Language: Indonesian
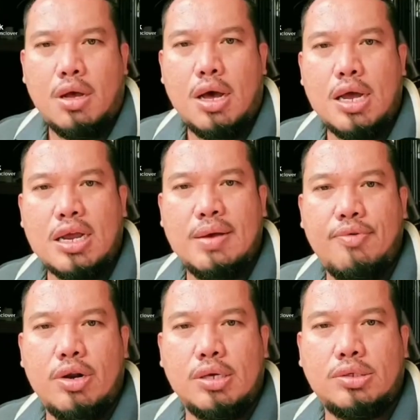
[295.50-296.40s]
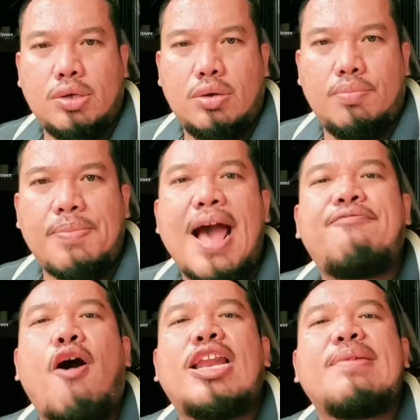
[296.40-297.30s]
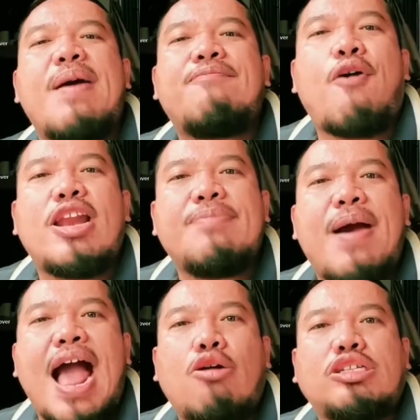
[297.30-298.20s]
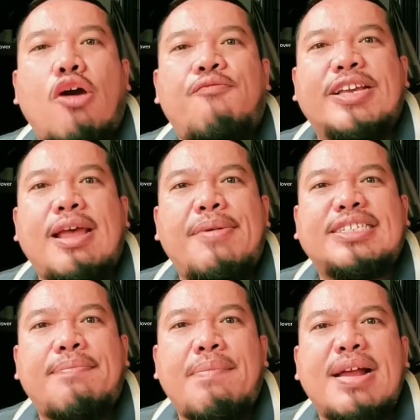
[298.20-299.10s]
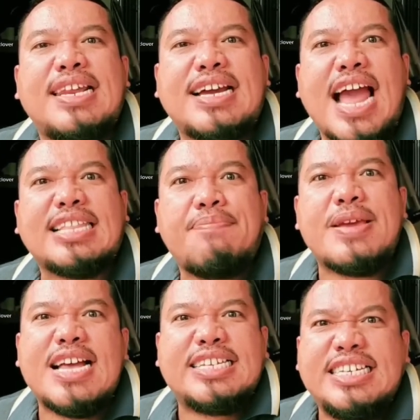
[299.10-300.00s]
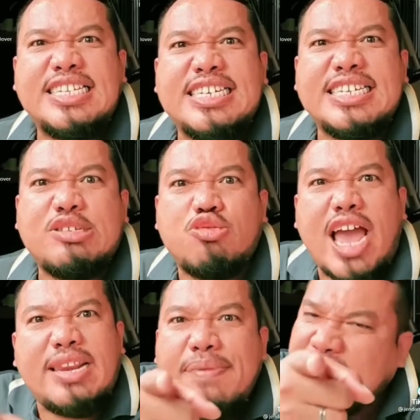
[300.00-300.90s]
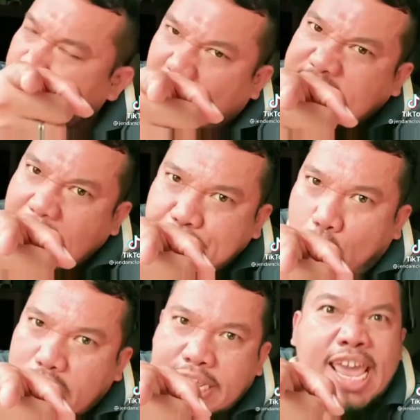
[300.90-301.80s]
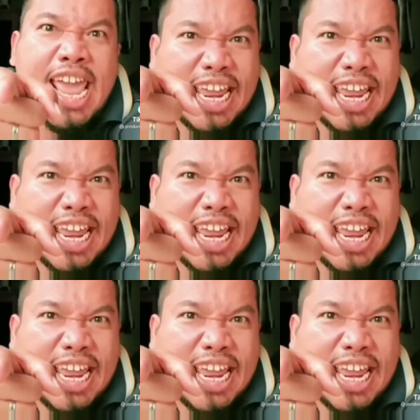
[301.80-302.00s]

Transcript: Harga bola cok. Bang Foli, Bang Foli, Bang. Aku tahu Face sama Cem memang dekat, tapi nggak gini juga. Ini pasti bukan typo ini.